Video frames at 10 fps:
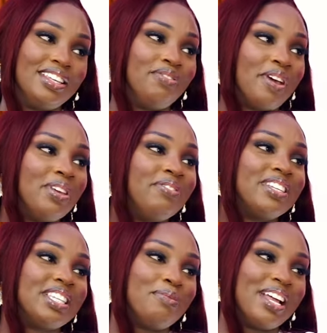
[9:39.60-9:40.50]
ça arrive...
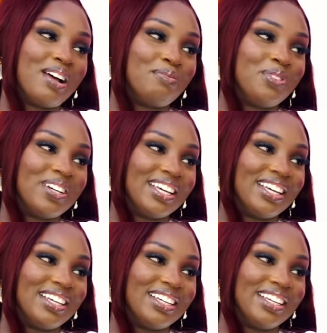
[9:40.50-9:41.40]
faisait bien l'amour, hein?
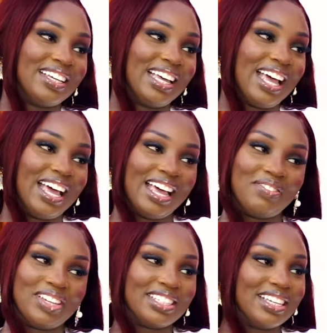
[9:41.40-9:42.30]
Ah,
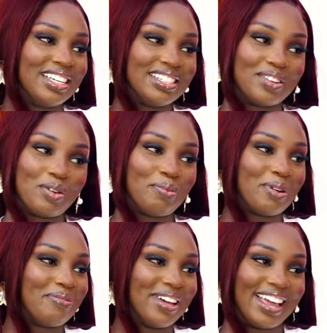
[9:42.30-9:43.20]
parce que je
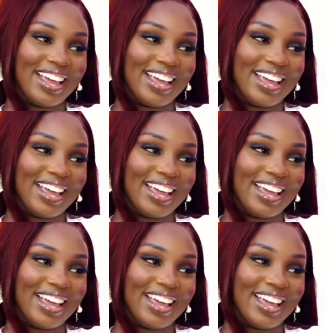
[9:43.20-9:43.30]
comprends pas.